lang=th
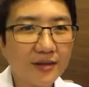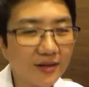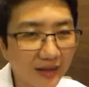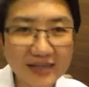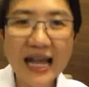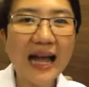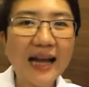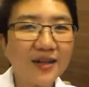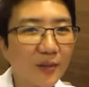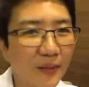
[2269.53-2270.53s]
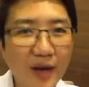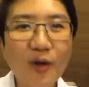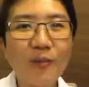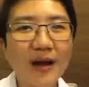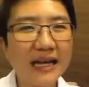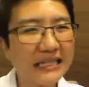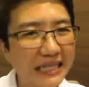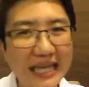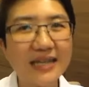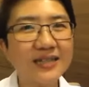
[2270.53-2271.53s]
รักษากันต่อไปให้ครบค่ะ
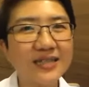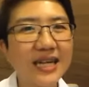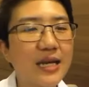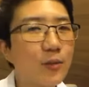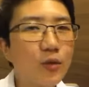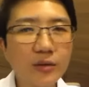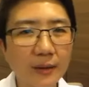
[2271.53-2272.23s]
อีกอึดใจเดียวพูด